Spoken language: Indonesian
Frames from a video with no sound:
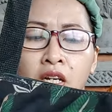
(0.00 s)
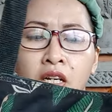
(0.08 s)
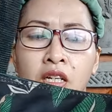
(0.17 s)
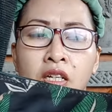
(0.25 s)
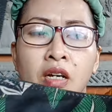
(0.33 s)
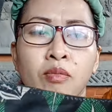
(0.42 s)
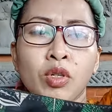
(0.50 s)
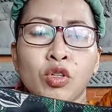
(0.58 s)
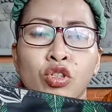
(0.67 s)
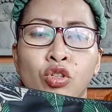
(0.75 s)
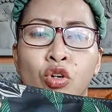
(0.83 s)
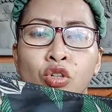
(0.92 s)
dia
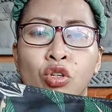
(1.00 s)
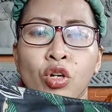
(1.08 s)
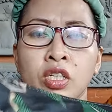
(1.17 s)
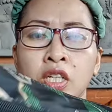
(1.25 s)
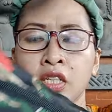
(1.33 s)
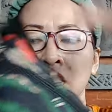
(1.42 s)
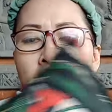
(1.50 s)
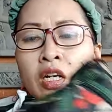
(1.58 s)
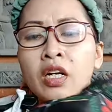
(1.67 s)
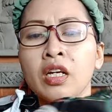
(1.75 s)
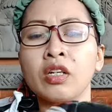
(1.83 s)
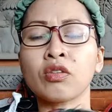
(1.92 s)
minus kotor saja kak
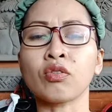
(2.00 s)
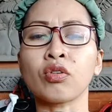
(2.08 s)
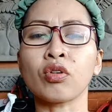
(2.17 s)
ya tuh